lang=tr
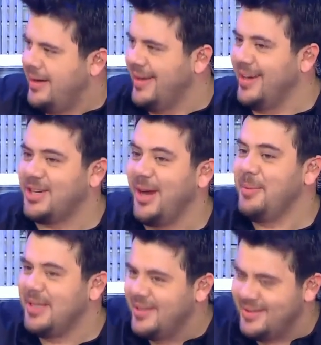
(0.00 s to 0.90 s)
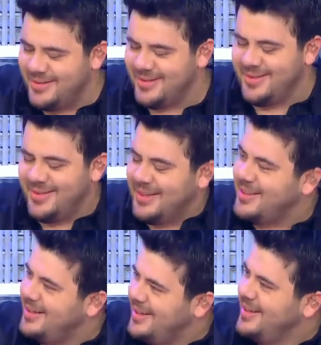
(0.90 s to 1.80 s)
yaşar mıydın ya
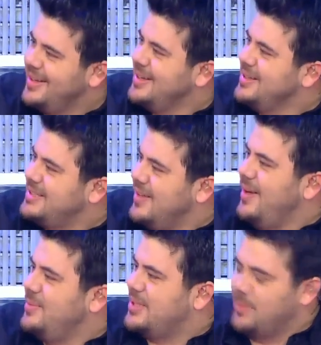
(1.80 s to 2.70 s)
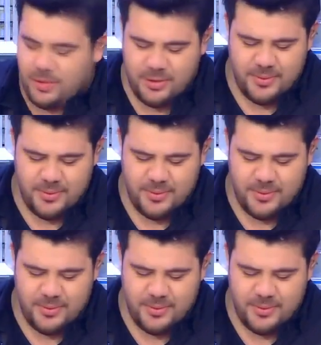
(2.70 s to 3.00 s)
da ya Sever şimdi tabii Bodrum'u?